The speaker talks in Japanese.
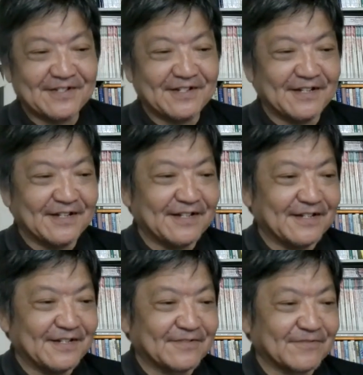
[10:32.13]

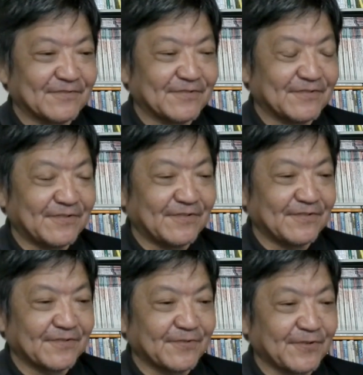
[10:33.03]
えー、こ
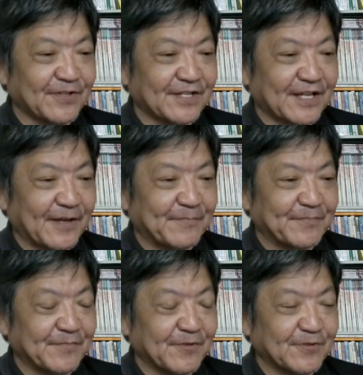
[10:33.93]
のこの事件、
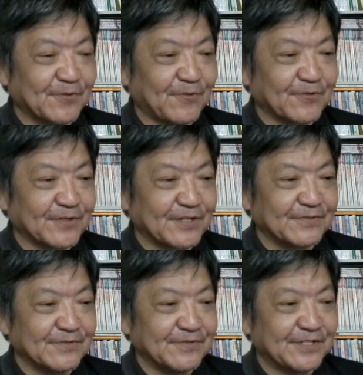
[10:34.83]
もっと大き
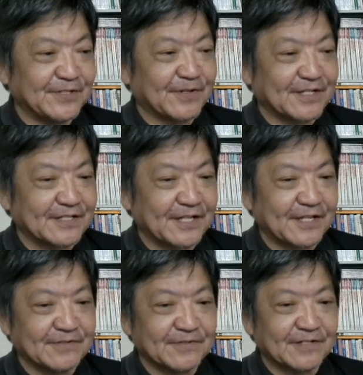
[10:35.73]
く広がって
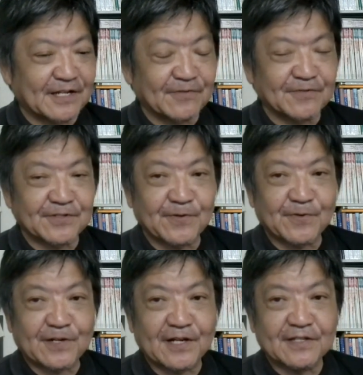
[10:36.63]
いく可能性
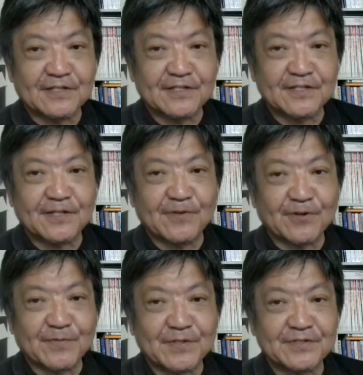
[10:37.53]
を感じて
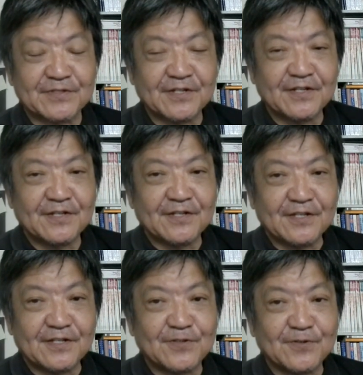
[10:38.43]
おります。
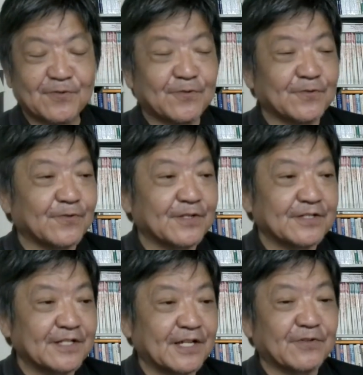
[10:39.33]
一応、こので
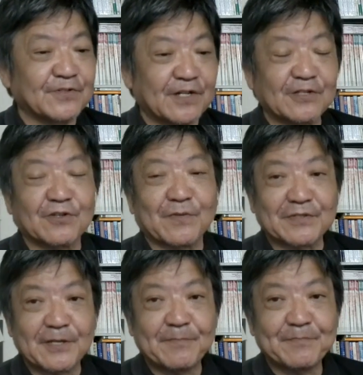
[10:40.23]
すね、アドレスを貼っておき
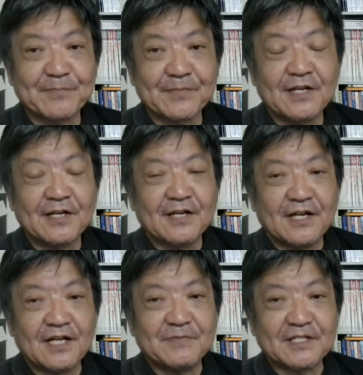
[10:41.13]
ますね。
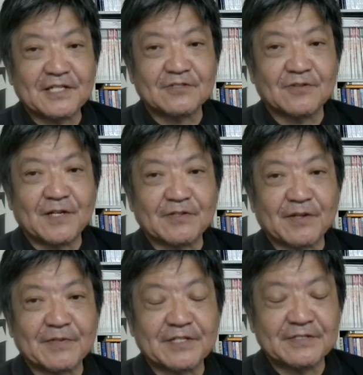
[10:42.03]
はい、皆さんどうもありがとう
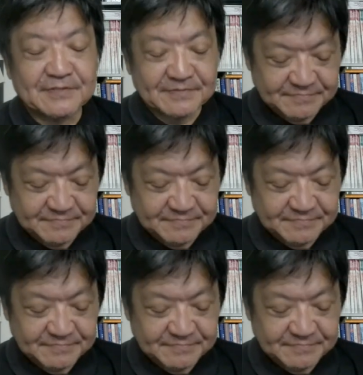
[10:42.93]
ございました。